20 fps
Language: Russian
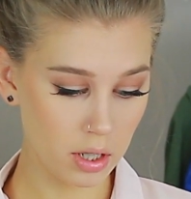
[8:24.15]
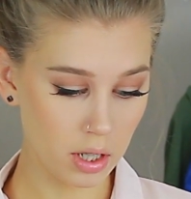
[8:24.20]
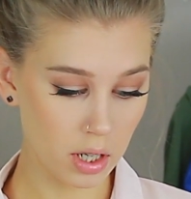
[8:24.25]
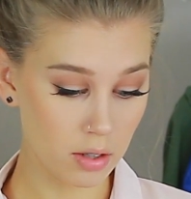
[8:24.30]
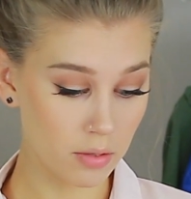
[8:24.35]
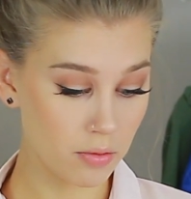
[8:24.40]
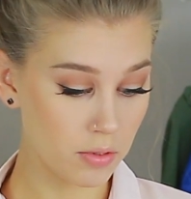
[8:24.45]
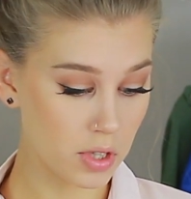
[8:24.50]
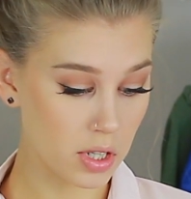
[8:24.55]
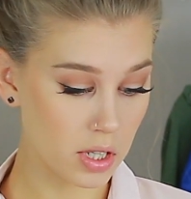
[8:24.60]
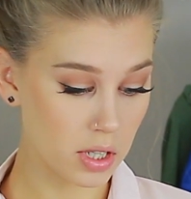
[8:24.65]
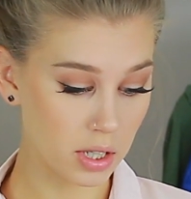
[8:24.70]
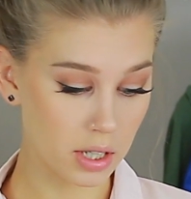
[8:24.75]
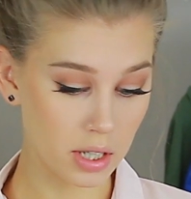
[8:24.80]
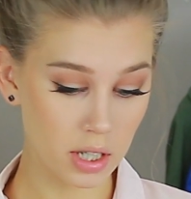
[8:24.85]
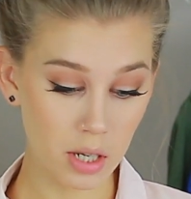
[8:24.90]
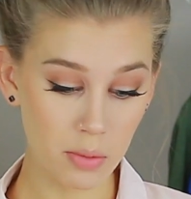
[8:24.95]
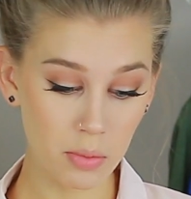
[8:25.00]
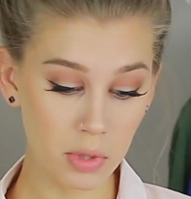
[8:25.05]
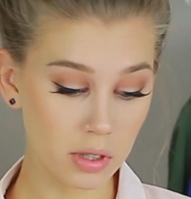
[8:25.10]
как в
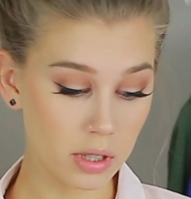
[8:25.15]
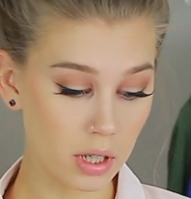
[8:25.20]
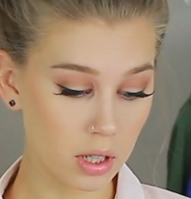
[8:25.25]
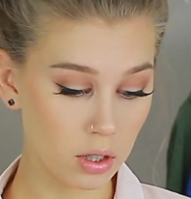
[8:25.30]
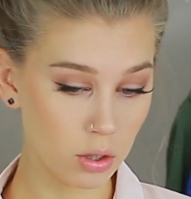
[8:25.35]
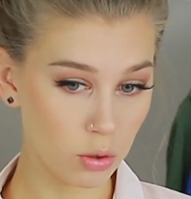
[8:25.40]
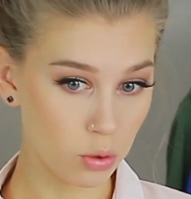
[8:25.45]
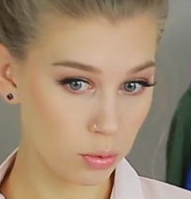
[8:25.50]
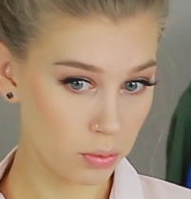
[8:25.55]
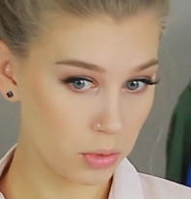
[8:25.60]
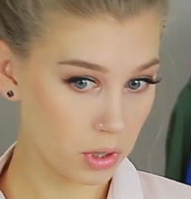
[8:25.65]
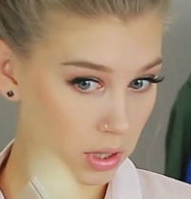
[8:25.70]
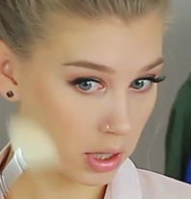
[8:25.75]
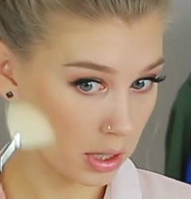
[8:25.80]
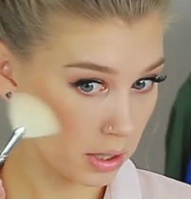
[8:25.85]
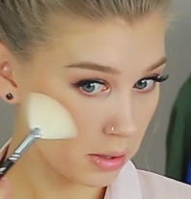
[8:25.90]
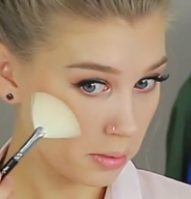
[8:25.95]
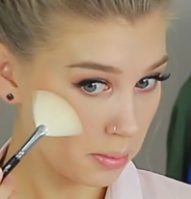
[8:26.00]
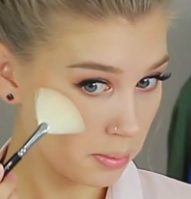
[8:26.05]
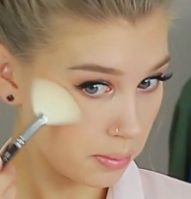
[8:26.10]
Инстаграме, так и у
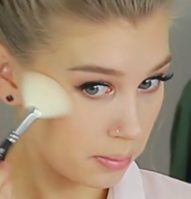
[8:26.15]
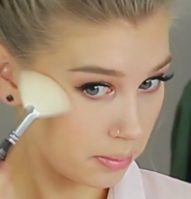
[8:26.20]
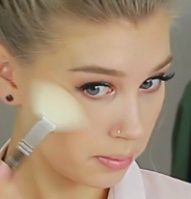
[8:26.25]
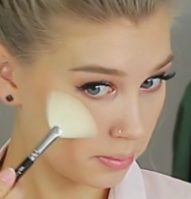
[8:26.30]
меня.